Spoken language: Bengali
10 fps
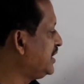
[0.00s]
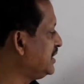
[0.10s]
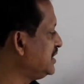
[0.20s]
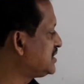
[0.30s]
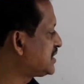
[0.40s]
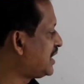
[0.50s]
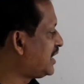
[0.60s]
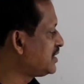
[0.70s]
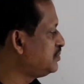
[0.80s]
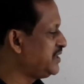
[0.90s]
ইংলিশ
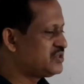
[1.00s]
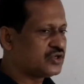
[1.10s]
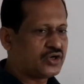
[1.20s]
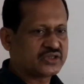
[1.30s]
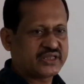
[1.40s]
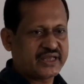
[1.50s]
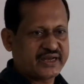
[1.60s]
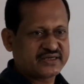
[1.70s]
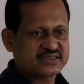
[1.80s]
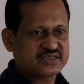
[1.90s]
খান বি থট
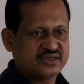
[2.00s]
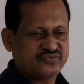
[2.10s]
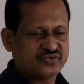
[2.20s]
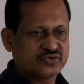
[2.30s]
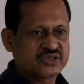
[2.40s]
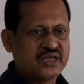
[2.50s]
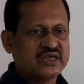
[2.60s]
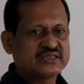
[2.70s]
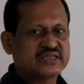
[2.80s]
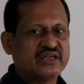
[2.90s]
অ্যাট সাইফুরস
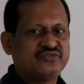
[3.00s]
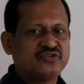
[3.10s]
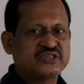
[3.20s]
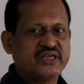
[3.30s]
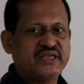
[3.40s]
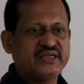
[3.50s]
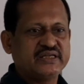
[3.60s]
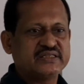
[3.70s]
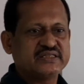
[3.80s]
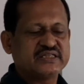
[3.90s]
সাইফুরসে
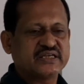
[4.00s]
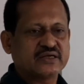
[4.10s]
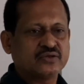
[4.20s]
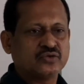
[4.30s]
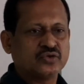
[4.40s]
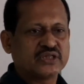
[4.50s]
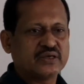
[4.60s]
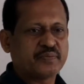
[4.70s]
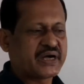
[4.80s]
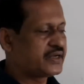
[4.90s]
ইংরেজি শেখানো
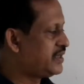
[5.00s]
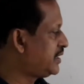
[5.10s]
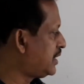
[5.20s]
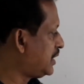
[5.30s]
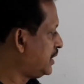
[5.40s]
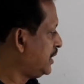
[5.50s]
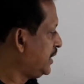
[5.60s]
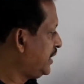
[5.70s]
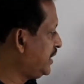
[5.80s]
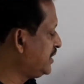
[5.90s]
হতে পারে না
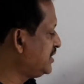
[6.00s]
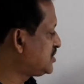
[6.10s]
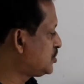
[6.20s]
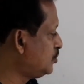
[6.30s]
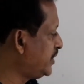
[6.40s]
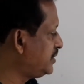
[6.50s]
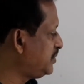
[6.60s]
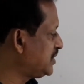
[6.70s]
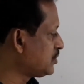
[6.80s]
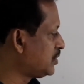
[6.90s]
ইংলিশ খুডেন
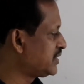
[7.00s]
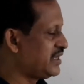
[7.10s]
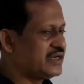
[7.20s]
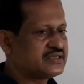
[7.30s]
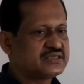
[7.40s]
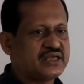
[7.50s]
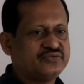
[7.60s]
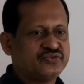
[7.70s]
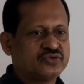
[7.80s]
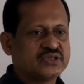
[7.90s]
বি টথ অ্যাট
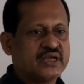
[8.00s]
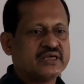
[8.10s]
সাইফুরস